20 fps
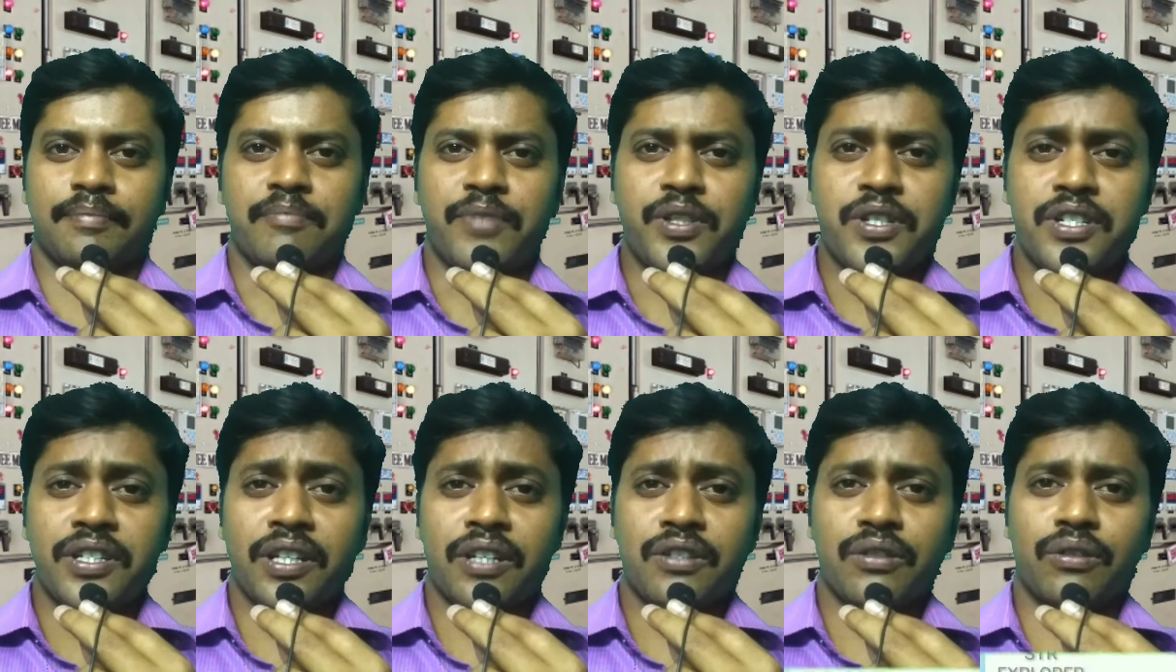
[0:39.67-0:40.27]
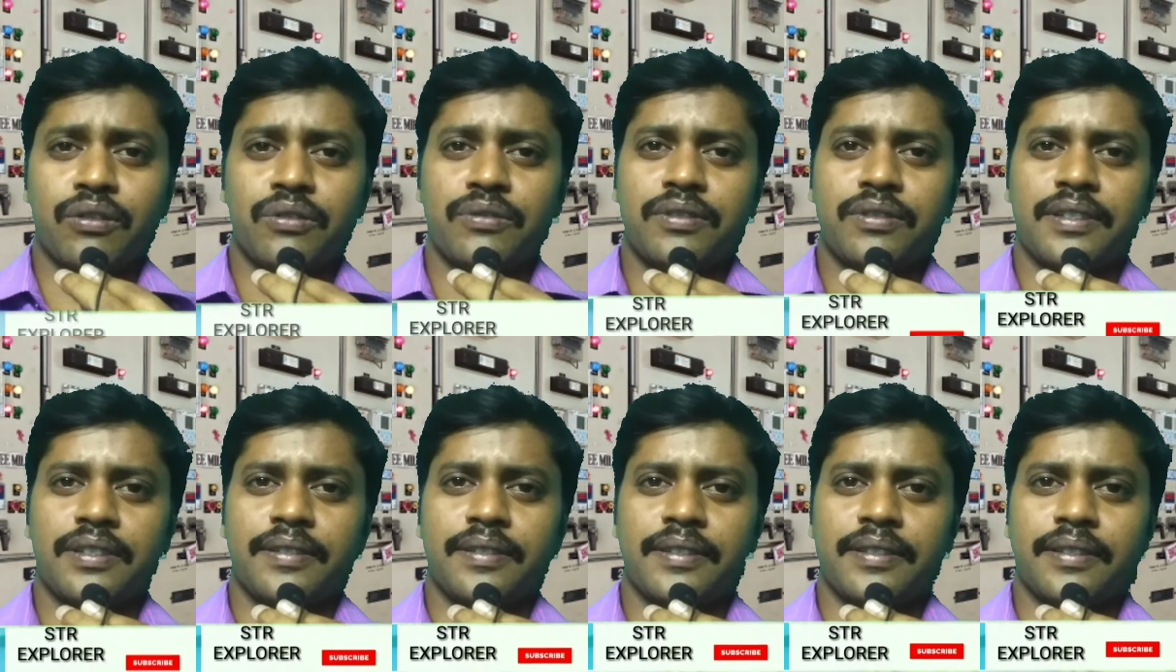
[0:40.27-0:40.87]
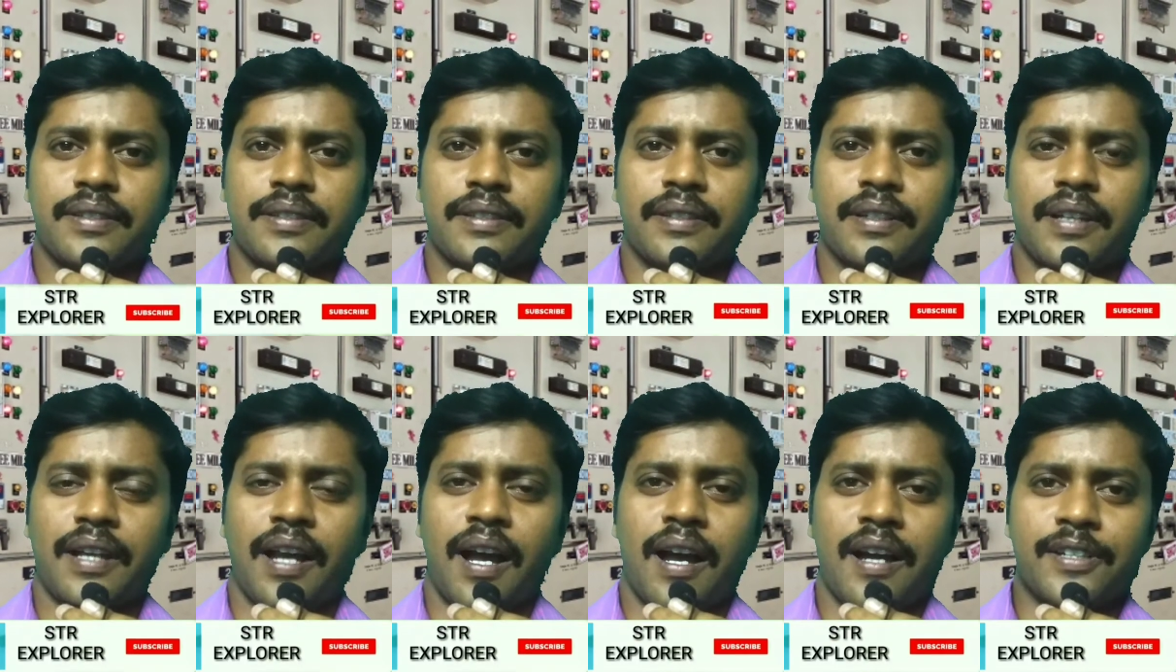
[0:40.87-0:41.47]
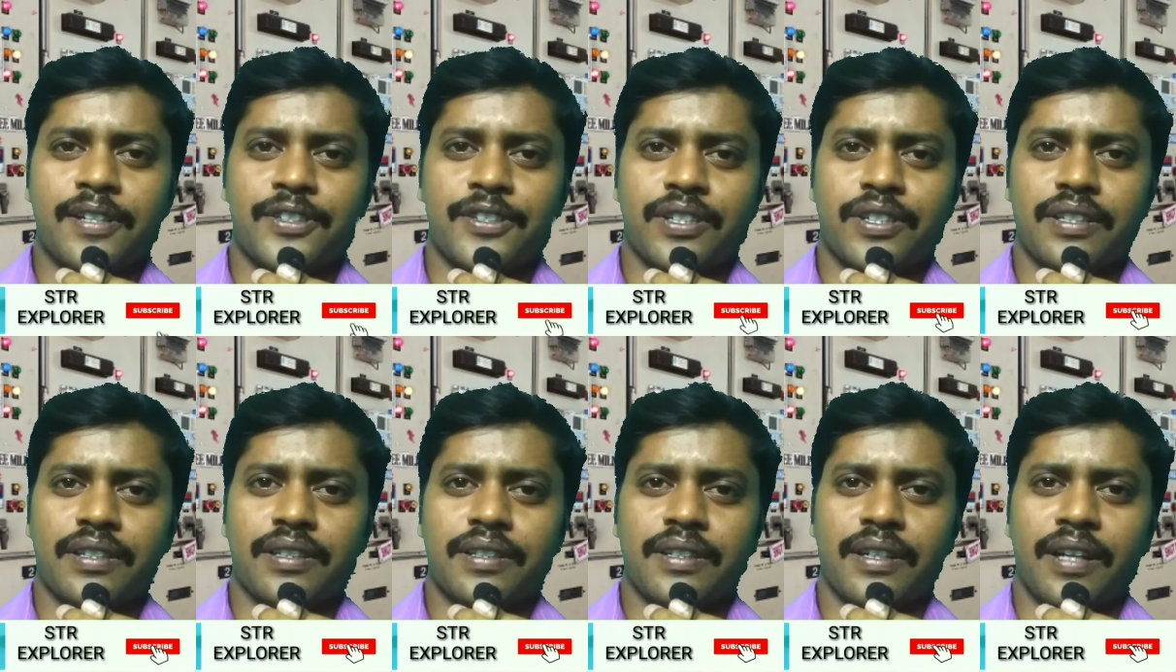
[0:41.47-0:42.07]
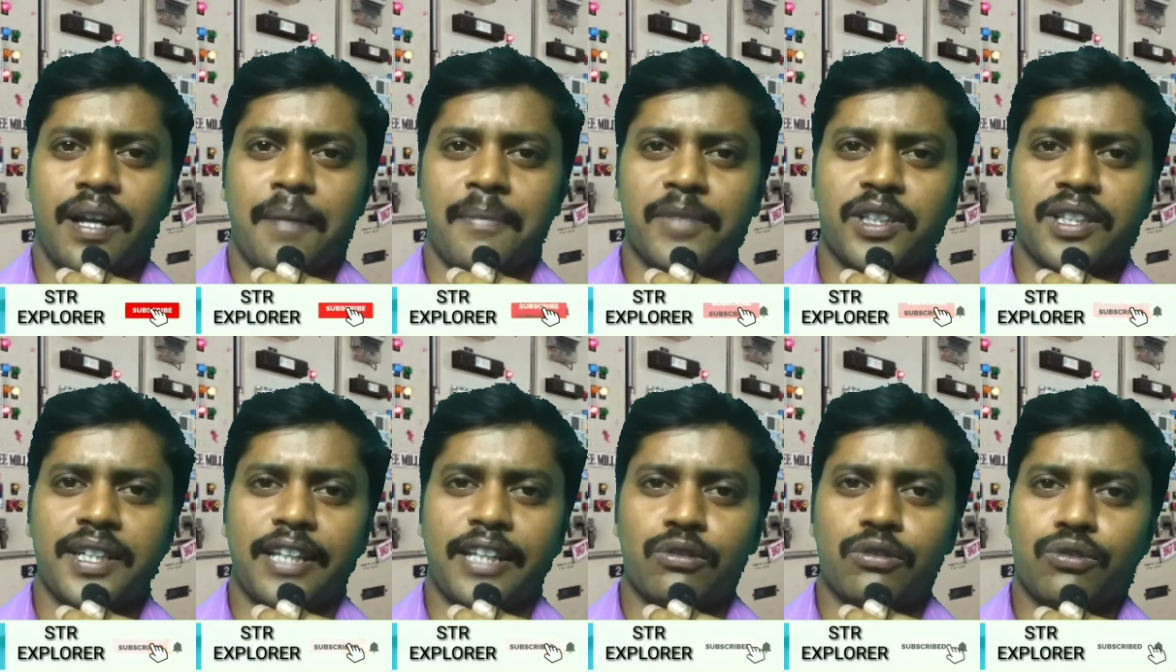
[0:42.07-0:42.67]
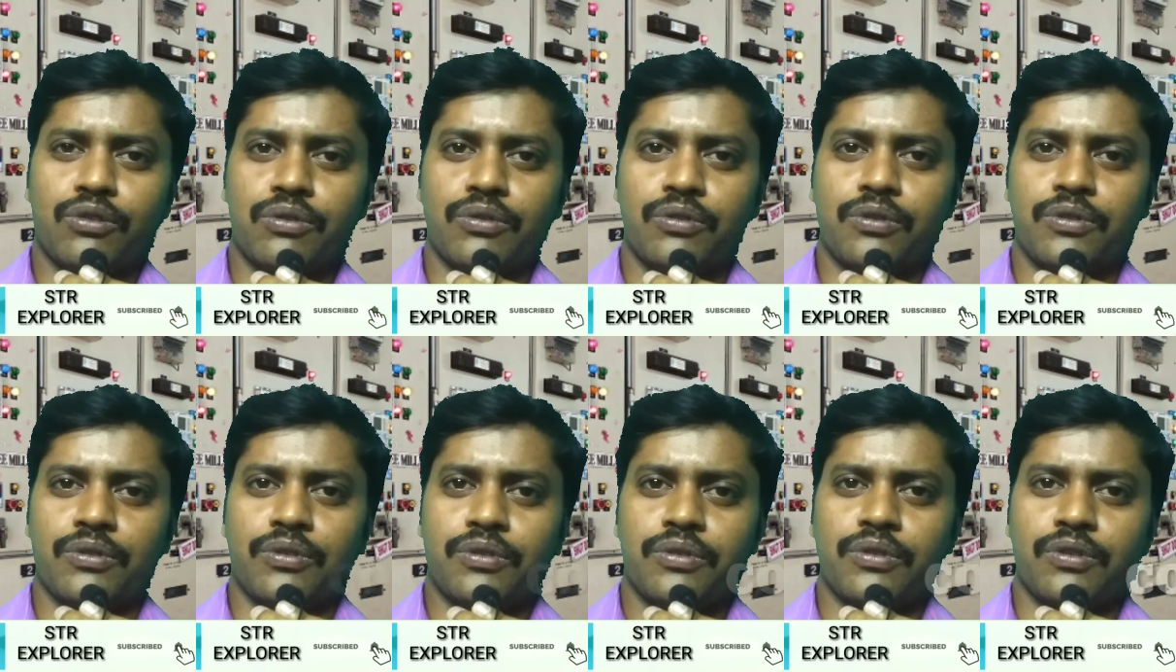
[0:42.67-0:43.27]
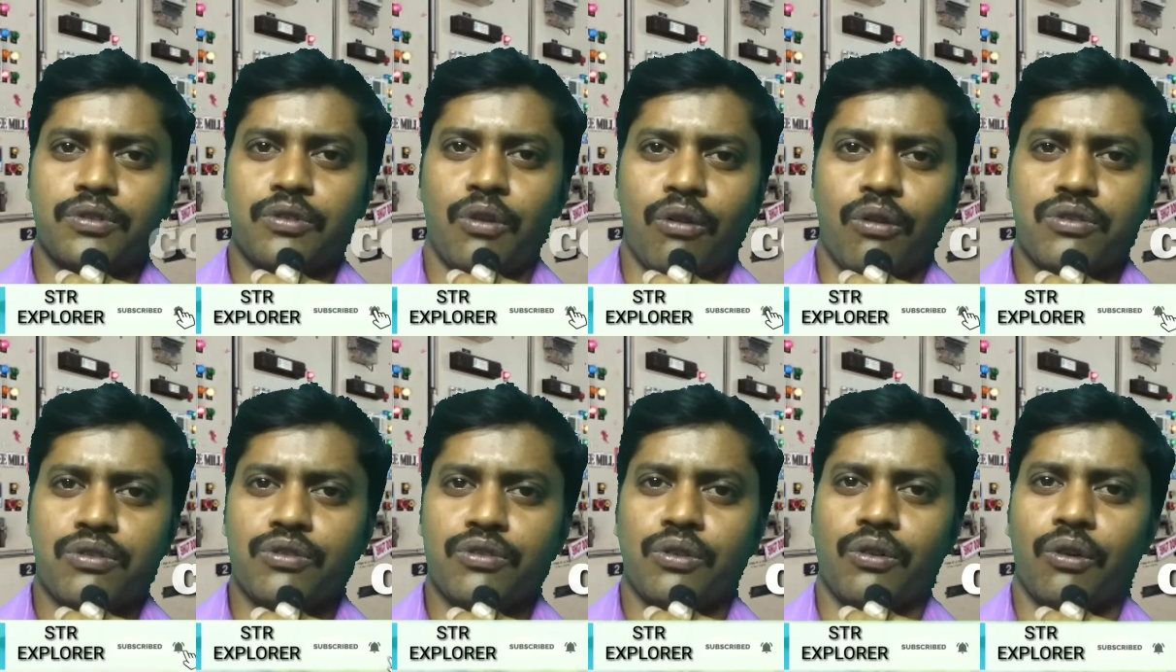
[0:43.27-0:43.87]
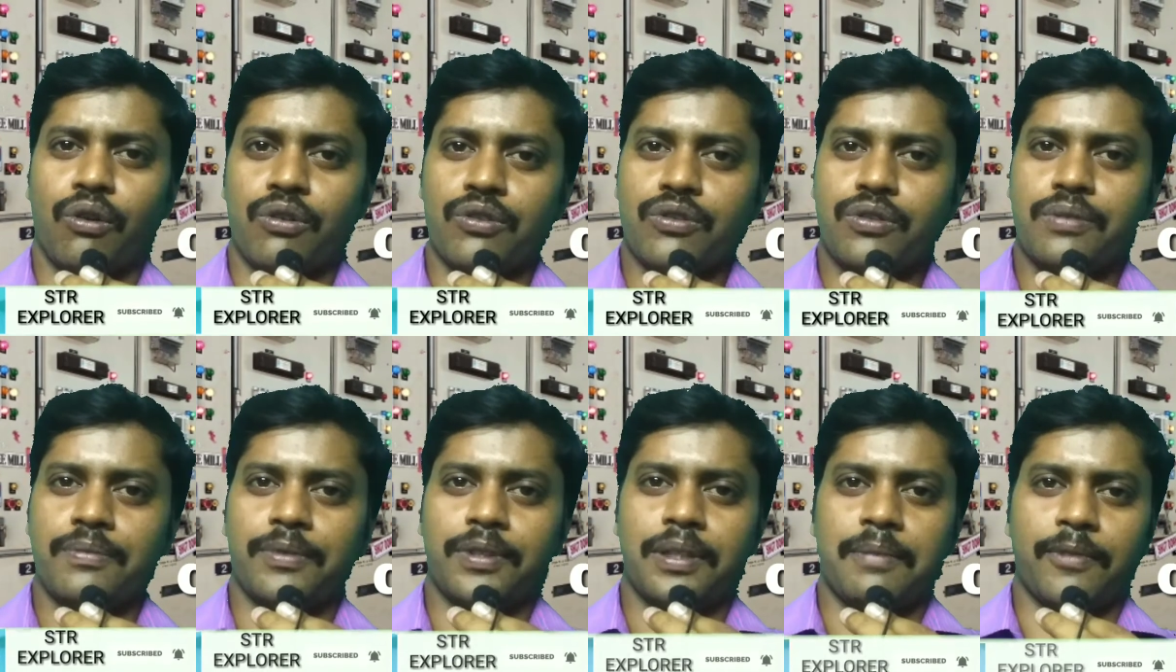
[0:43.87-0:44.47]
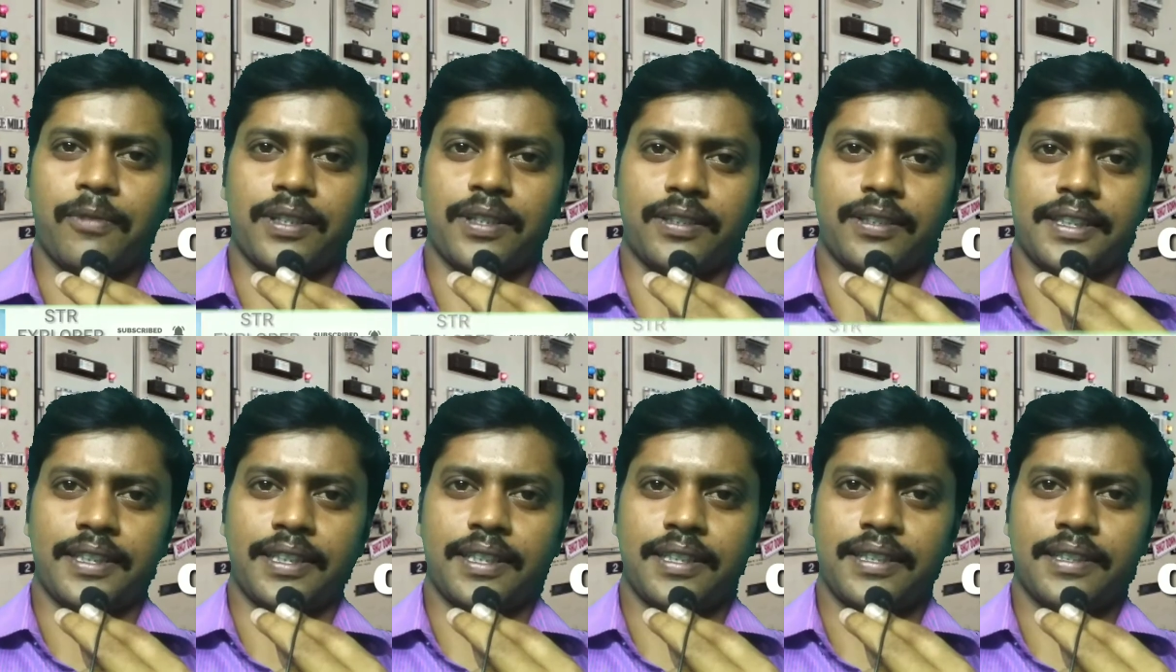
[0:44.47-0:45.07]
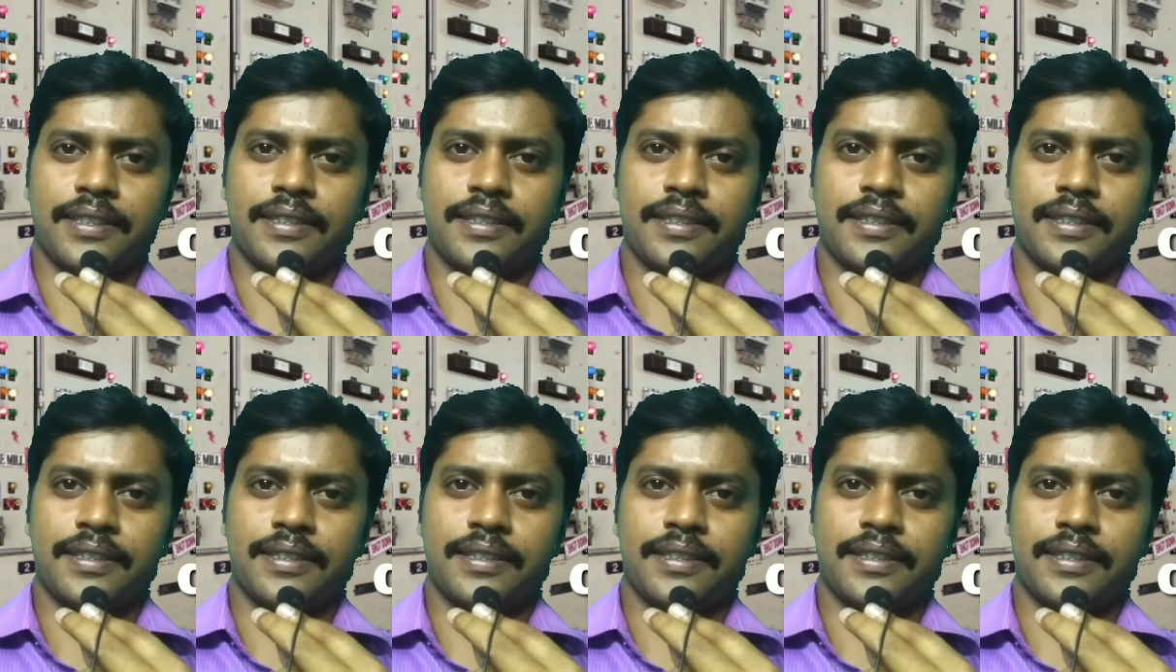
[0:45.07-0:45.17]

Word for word: বিশ্বাস করুন আজ আমাদের এতটুকু কষ্ট কষ্ট বলে মনে হয় না